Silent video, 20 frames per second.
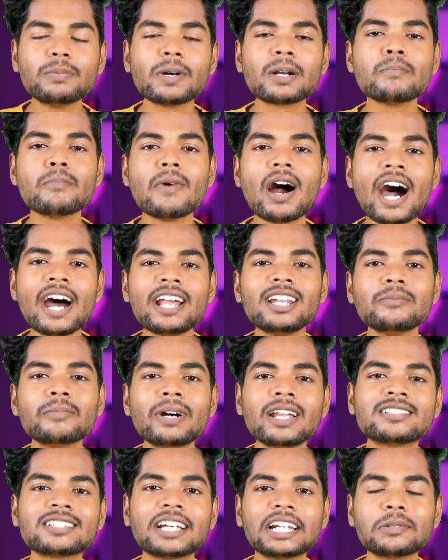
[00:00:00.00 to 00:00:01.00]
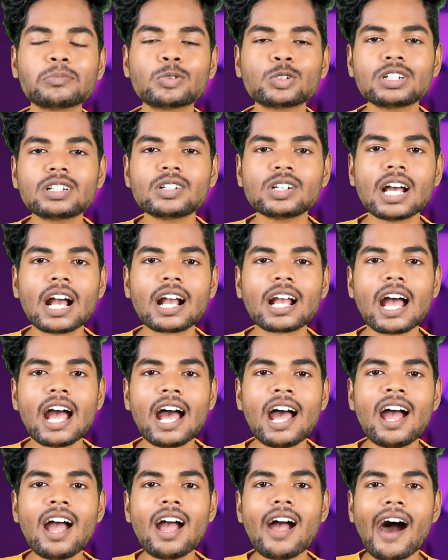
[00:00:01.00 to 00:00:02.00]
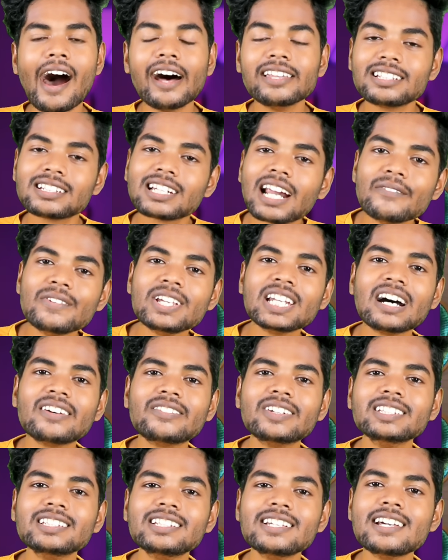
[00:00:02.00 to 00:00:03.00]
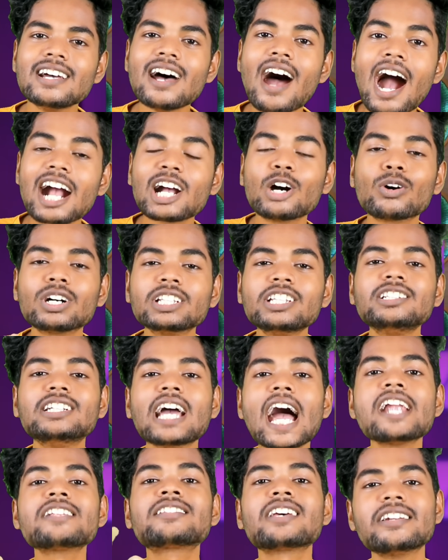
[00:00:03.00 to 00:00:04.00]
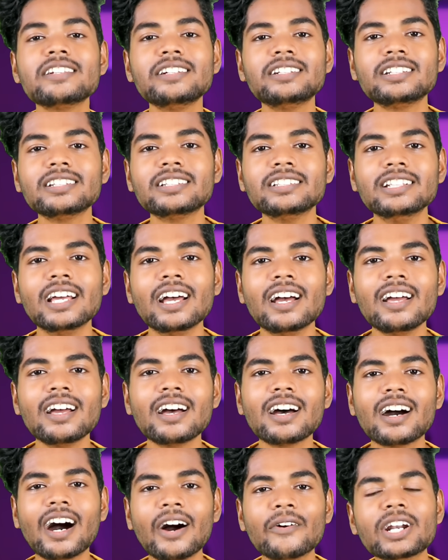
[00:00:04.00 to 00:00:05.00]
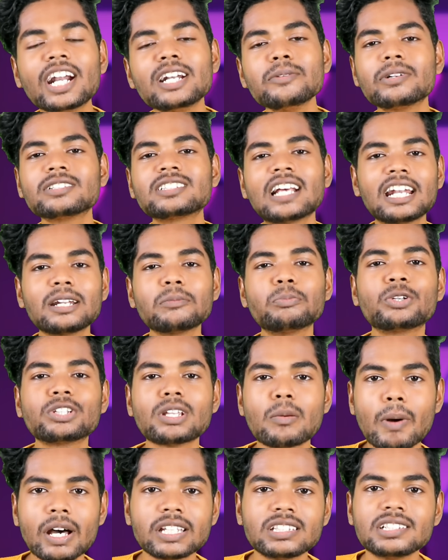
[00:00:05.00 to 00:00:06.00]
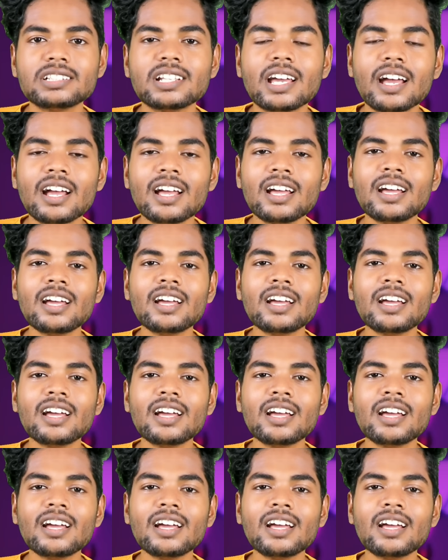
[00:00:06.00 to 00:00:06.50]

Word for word: ரெண்டு பேரும் மாறி மாறி சண்டை போட்டுட்டு இருக்காங்க அந்த ரவினா வந்து அங்க உட்காந்து டான்ஸ் ஆடிட்டு இருக்குது அவங்க ரெண்டு பேரும் சண்டை போறத பாத்துட்டு